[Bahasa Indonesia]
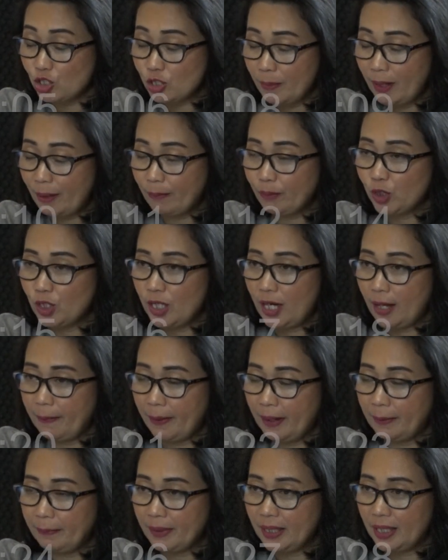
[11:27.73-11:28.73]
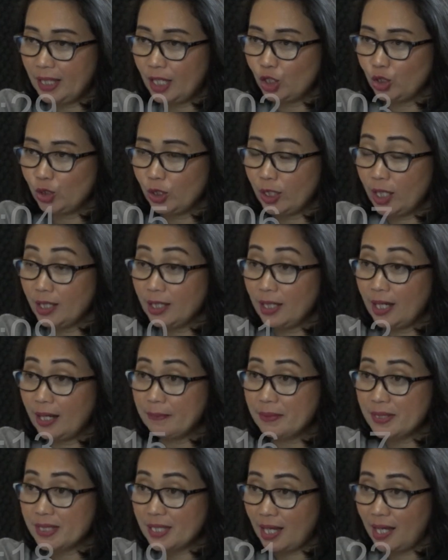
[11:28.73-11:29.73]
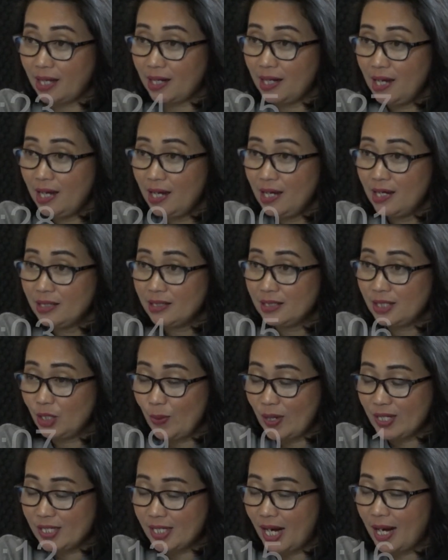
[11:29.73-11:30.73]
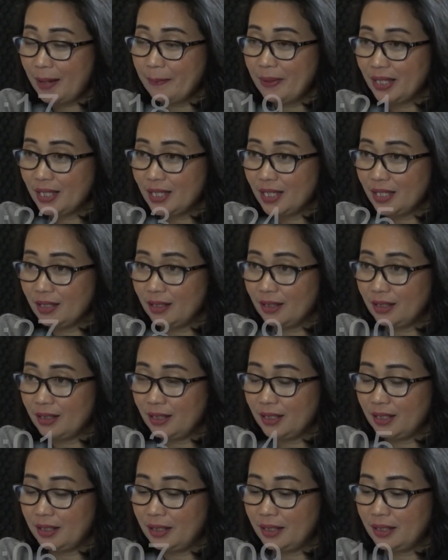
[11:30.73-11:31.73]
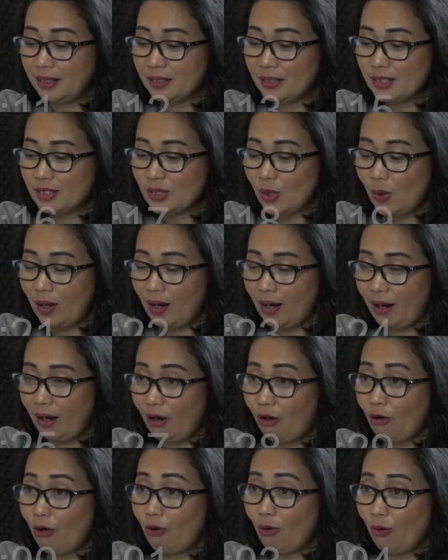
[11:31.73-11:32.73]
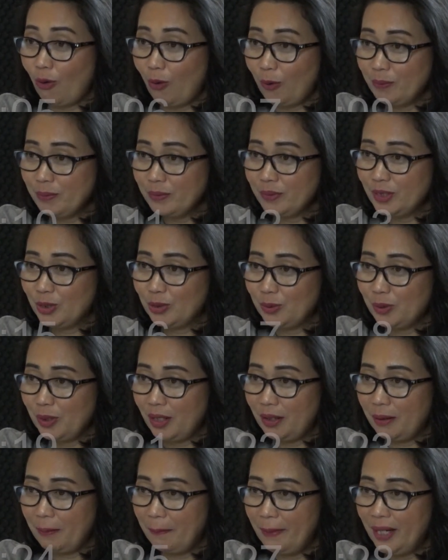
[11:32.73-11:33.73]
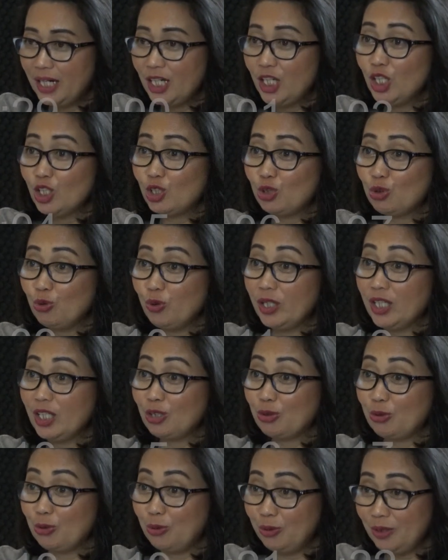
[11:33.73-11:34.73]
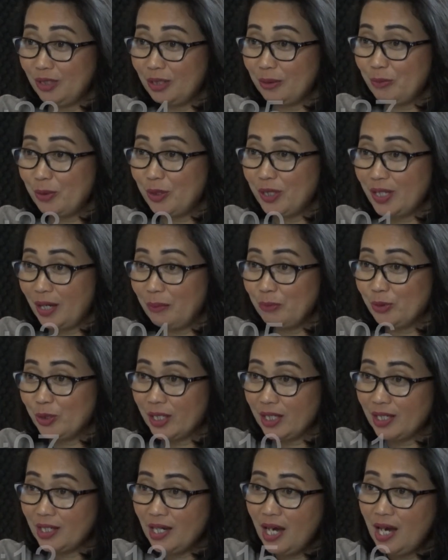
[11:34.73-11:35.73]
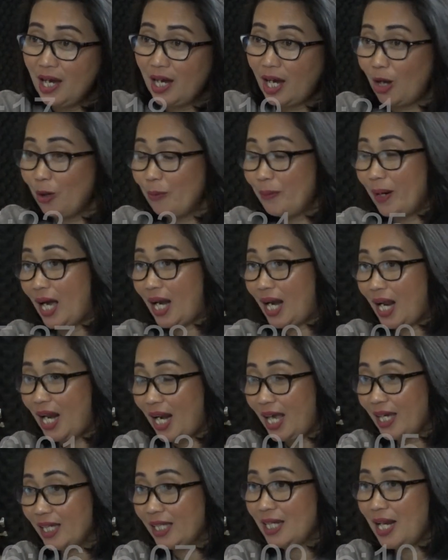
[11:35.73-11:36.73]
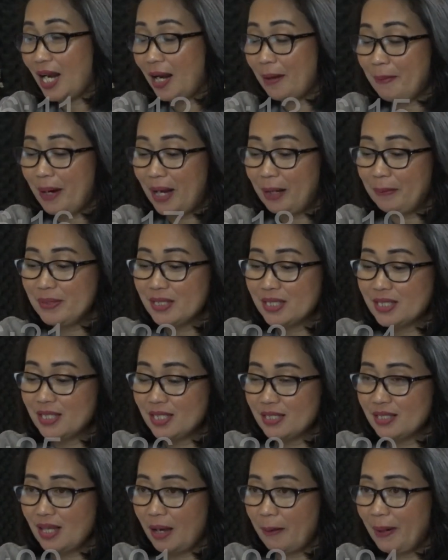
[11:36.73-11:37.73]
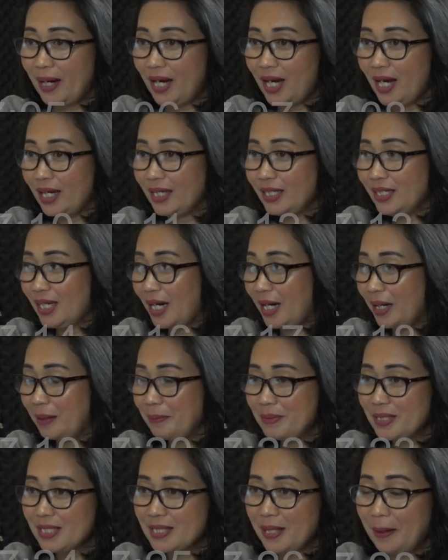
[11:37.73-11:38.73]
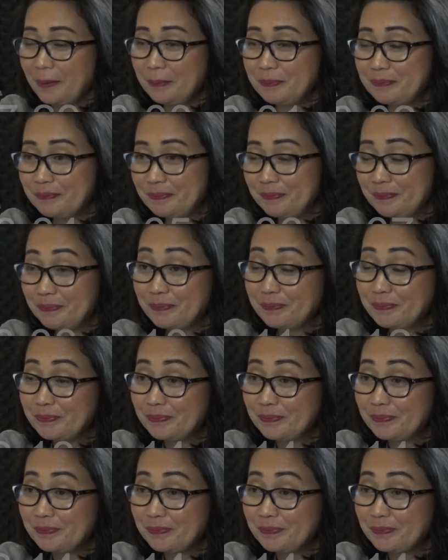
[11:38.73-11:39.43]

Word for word: miliar, miliar ya. itu kan nilai besar. Ya. Jadi wajarlah bagi uh, seorang ekonom ya. itu uh, menghitung-hitung kemudian mungkin kalau mengarah lagi dalam hal bisnis apakah uh, ini akan panjang, bisa panjang -hmm. ini